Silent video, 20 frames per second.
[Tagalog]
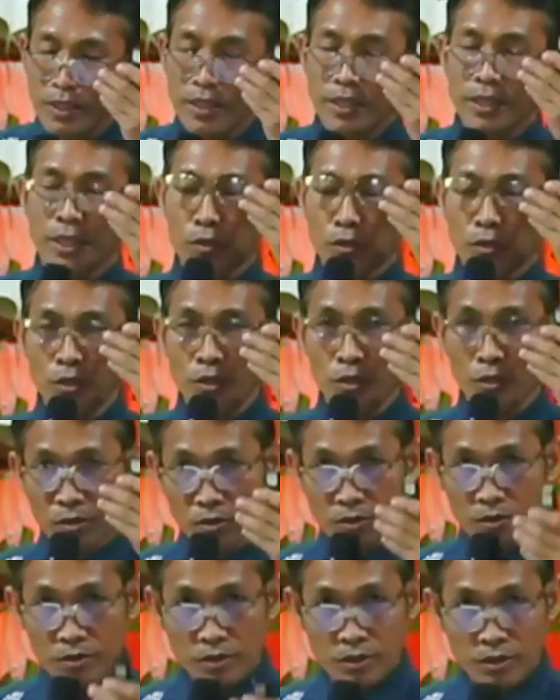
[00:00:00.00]
Ito
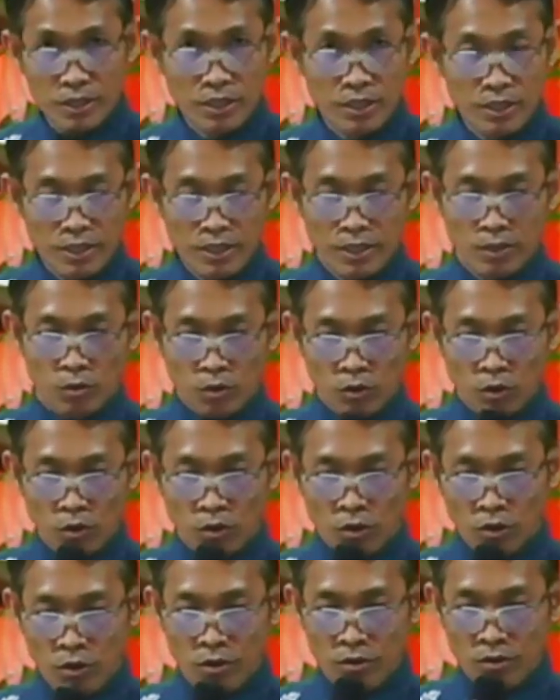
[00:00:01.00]
yung
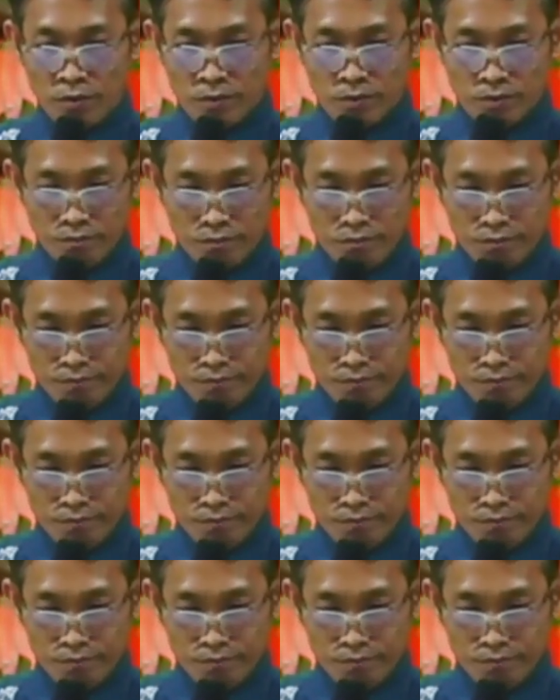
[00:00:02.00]
totoong